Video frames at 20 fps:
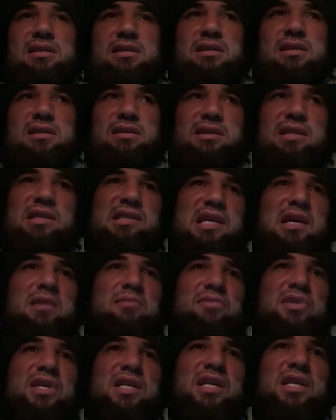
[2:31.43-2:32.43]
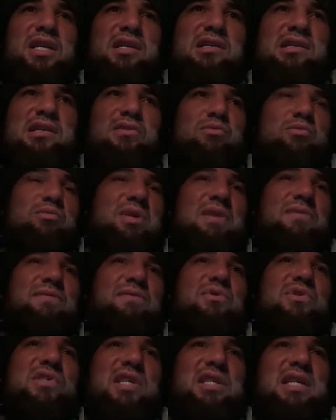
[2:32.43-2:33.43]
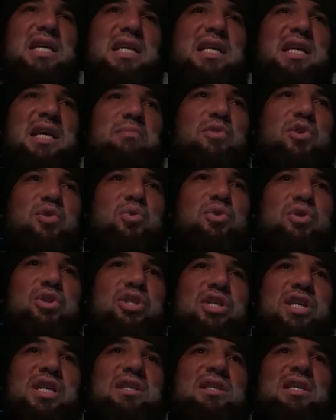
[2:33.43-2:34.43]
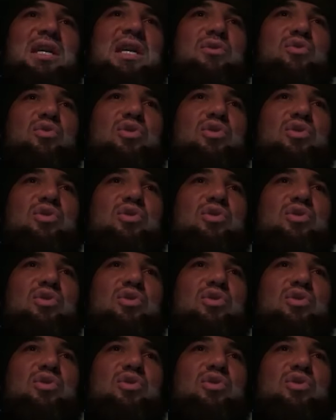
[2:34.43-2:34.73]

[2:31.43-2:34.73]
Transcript: Э, на самом деле, если у меня функционально я могу дышать, да,